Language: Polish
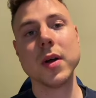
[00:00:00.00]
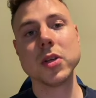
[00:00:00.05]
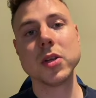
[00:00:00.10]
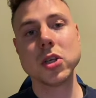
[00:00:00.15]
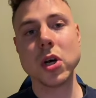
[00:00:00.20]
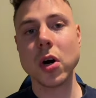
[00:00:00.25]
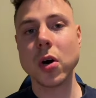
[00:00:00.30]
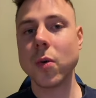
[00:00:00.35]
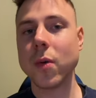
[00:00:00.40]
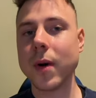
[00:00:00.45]

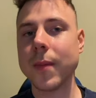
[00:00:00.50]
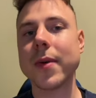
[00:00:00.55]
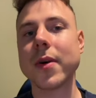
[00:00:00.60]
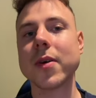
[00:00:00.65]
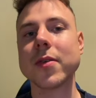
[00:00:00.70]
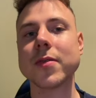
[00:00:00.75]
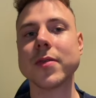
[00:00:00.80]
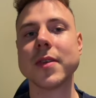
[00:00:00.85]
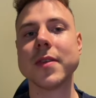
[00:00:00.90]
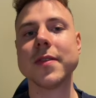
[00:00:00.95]
ciągłe
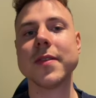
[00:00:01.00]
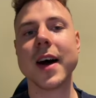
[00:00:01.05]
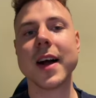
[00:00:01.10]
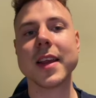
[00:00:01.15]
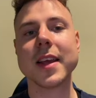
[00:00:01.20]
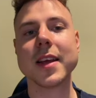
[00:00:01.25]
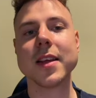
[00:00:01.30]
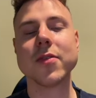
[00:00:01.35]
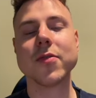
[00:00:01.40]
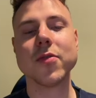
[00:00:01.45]

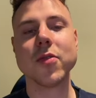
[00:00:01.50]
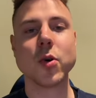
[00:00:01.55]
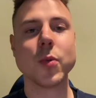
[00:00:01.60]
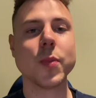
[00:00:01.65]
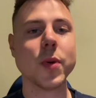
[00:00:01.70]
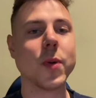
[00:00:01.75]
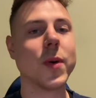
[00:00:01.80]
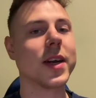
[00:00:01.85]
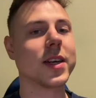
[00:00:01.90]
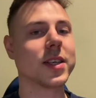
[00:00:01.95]
porównywanie dwóch
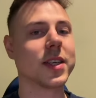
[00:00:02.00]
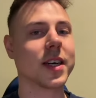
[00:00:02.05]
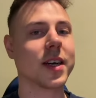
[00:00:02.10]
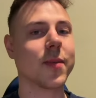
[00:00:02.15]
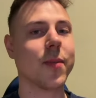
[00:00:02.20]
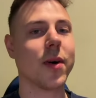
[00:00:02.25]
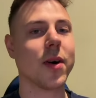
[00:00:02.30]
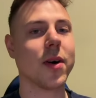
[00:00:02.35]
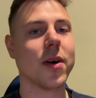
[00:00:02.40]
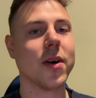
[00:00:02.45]

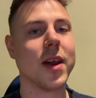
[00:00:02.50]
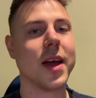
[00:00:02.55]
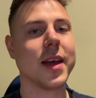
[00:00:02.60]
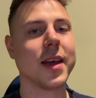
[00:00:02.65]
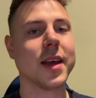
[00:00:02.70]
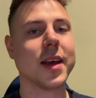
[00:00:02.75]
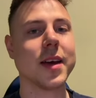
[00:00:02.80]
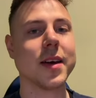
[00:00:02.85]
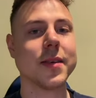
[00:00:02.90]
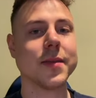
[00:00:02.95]
piłeczek po
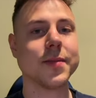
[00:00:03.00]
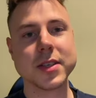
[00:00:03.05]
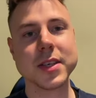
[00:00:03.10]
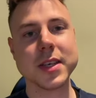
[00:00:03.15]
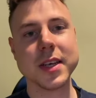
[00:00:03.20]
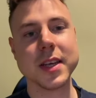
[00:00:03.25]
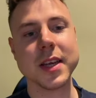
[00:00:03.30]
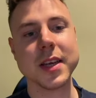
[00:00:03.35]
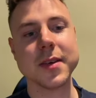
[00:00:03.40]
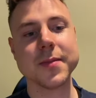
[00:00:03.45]
kolei.
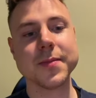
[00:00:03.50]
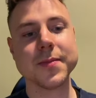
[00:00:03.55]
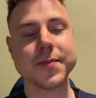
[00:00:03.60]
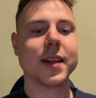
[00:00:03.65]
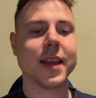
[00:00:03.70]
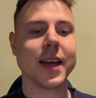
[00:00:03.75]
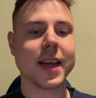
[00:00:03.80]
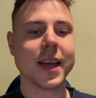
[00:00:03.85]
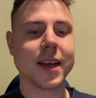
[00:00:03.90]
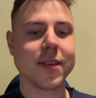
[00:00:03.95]
Czyli,
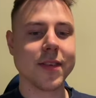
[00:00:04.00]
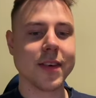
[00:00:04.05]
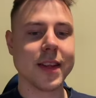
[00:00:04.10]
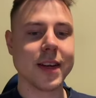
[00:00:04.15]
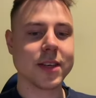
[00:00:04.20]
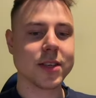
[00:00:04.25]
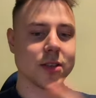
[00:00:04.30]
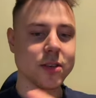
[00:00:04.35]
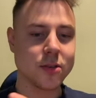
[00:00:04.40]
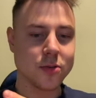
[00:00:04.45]
tak jak
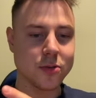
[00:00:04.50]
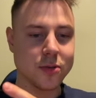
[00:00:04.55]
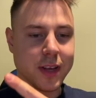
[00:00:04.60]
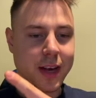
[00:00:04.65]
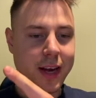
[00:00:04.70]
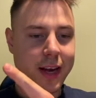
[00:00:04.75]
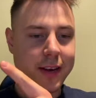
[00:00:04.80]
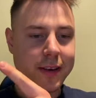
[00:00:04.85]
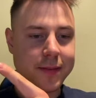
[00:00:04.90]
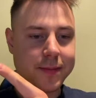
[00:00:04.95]
widać to
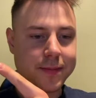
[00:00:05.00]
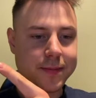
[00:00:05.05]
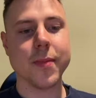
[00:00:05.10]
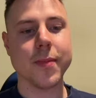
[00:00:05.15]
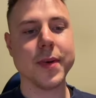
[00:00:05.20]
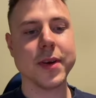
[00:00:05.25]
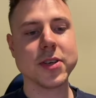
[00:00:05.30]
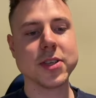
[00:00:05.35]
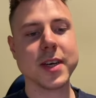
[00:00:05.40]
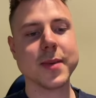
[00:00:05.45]
tutaj,
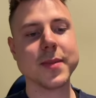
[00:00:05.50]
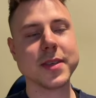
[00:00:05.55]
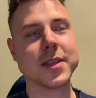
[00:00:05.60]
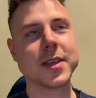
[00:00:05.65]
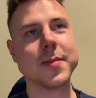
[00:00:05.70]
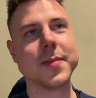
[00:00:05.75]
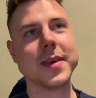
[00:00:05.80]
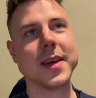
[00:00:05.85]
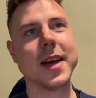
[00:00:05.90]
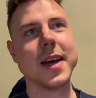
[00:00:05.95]
bierzemy
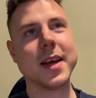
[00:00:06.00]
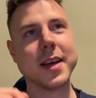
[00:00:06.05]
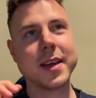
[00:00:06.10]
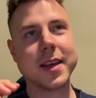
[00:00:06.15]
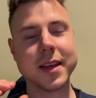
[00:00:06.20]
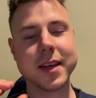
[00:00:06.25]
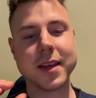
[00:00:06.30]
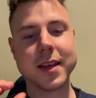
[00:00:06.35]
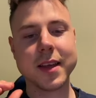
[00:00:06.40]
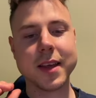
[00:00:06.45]
sobie
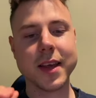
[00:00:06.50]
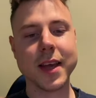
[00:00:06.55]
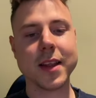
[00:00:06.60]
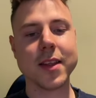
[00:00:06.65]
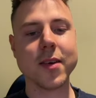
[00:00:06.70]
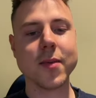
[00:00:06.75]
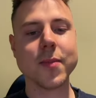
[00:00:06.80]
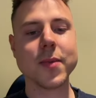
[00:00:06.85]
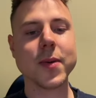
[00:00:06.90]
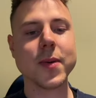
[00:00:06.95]

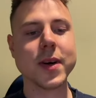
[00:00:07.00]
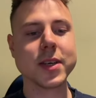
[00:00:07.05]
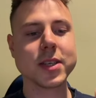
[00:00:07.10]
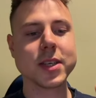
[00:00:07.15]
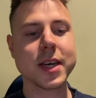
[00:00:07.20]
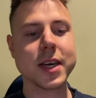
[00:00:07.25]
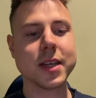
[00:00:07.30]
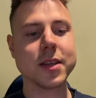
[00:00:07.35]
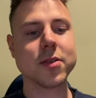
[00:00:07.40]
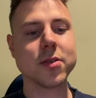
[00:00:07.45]
jedną
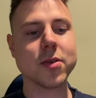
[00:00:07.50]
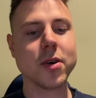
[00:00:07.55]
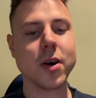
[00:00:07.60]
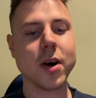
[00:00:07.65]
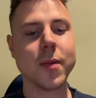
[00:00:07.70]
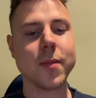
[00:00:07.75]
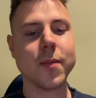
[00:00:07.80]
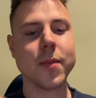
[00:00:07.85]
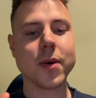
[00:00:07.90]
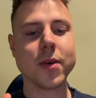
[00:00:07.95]
piłeczkę,
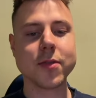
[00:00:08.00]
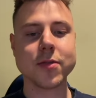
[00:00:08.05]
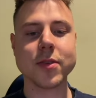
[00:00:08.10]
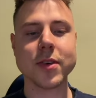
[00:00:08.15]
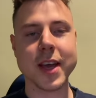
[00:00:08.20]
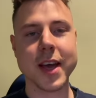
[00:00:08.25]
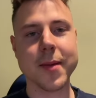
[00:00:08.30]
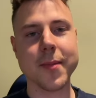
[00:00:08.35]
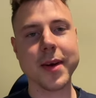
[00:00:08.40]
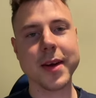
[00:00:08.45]
drugą
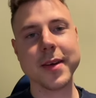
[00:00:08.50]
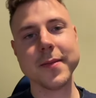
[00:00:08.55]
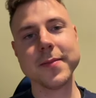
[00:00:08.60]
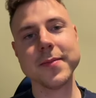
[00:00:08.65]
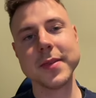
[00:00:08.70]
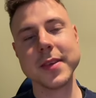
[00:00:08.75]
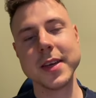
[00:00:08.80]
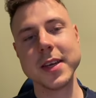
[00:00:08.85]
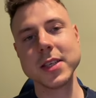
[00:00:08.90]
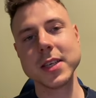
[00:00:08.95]
porównujemy.
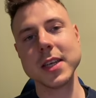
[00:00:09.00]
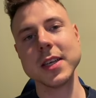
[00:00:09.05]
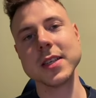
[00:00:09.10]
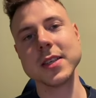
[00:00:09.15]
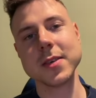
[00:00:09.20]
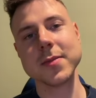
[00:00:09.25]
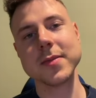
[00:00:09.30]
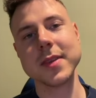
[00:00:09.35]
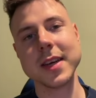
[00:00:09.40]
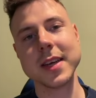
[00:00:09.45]
Jeżeli
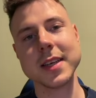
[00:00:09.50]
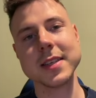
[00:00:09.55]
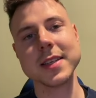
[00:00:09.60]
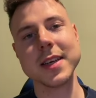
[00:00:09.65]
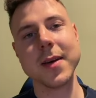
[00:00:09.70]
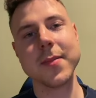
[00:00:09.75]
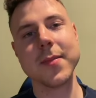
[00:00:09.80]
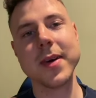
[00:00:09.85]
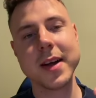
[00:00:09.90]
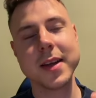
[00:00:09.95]
są takie
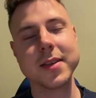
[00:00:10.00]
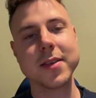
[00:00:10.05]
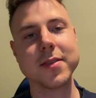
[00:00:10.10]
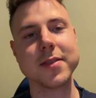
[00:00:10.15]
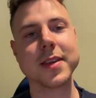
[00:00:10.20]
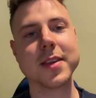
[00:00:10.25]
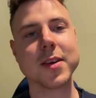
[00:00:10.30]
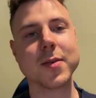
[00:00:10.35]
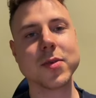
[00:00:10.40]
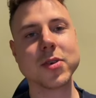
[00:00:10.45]
same, to
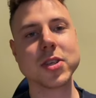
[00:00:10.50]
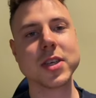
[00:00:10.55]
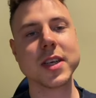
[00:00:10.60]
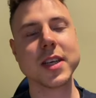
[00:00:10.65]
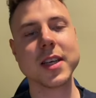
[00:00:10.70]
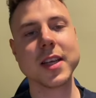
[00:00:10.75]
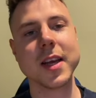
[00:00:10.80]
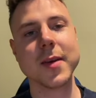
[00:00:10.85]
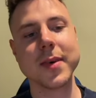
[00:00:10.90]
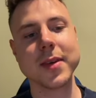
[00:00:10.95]
wiadomo,
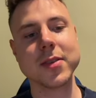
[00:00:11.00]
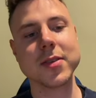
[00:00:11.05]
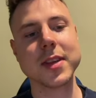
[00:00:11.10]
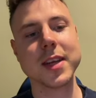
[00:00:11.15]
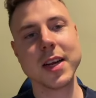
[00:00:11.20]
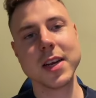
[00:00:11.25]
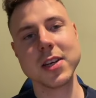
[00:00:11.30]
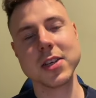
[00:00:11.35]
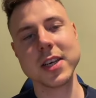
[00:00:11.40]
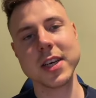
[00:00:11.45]
że nie ma
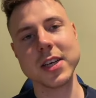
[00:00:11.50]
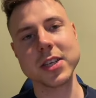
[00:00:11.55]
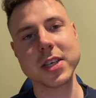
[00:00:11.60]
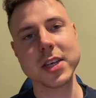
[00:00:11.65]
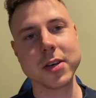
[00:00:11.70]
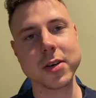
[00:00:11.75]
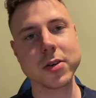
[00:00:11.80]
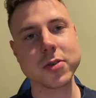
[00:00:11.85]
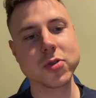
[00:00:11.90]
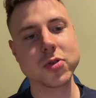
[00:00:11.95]
tutaj
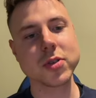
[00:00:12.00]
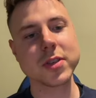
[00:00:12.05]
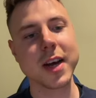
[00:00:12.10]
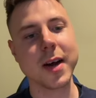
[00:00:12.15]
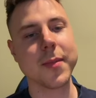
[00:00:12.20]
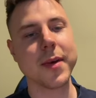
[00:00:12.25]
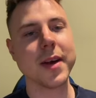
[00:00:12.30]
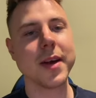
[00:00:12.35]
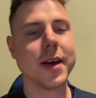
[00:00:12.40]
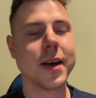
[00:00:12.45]
lżejszej,
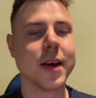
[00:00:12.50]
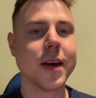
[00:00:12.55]
odrzucamy.